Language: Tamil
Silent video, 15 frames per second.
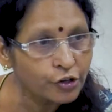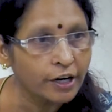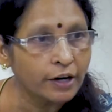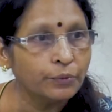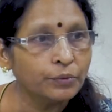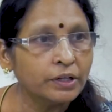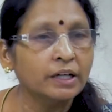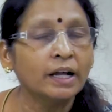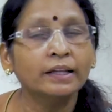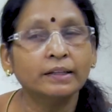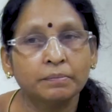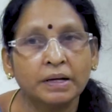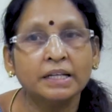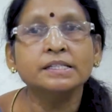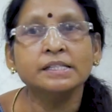ஒரு ரவுண்டு
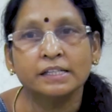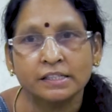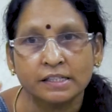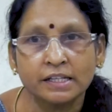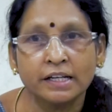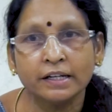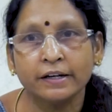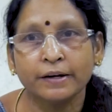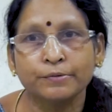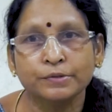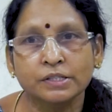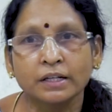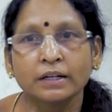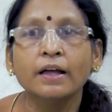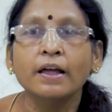அந்த மாதிரி சிக்ஸ்டீன்
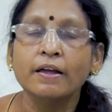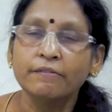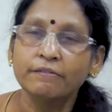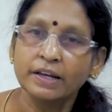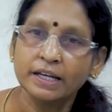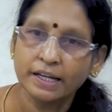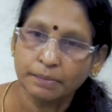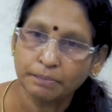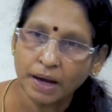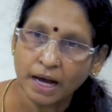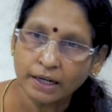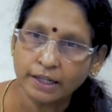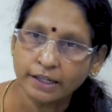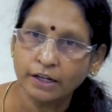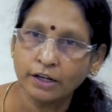ரவுண்ட்ஸு வெளியே
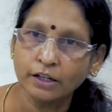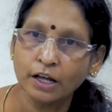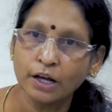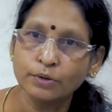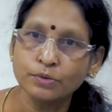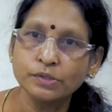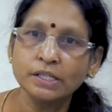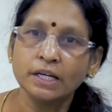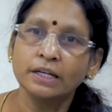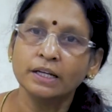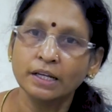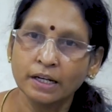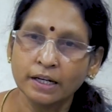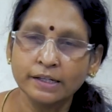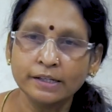மாலை இருந்தாலும் சரி
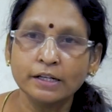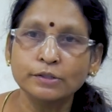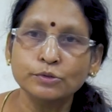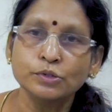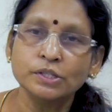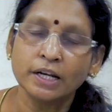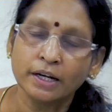இல்லைனாலும்